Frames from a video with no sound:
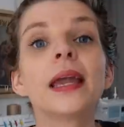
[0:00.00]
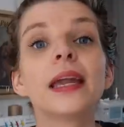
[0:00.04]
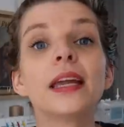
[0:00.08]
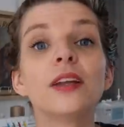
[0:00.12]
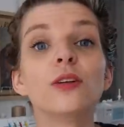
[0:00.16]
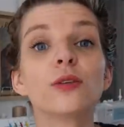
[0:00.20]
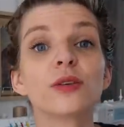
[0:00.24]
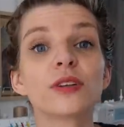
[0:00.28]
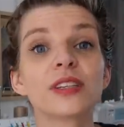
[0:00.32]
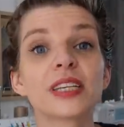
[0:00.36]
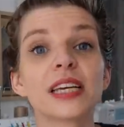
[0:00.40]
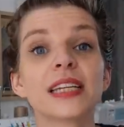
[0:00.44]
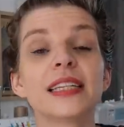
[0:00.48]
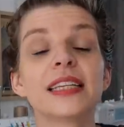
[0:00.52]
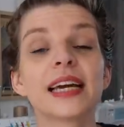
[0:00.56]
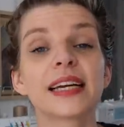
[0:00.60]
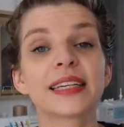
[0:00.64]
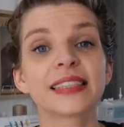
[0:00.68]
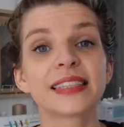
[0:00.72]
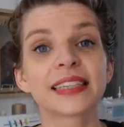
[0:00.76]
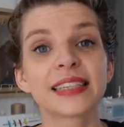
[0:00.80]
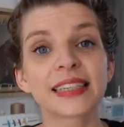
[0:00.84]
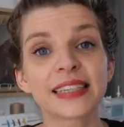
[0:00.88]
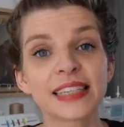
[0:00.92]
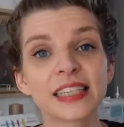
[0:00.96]
Et donc cette
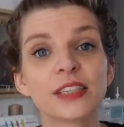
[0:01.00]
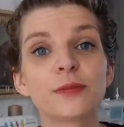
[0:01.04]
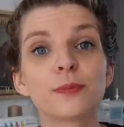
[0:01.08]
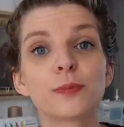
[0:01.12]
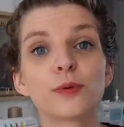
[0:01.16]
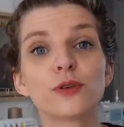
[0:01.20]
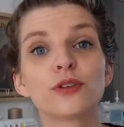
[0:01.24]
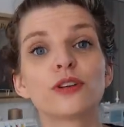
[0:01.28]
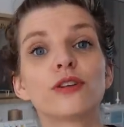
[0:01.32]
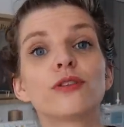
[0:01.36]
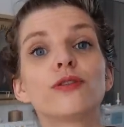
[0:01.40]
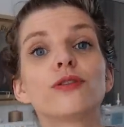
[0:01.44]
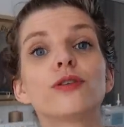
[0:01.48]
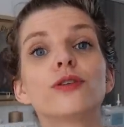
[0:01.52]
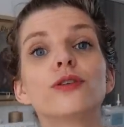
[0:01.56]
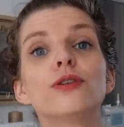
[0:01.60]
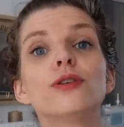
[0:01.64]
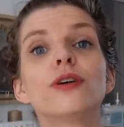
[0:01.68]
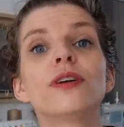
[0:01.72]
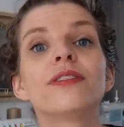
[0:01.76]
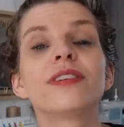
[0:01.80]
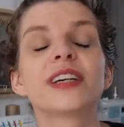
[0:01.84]
actrice pose en photo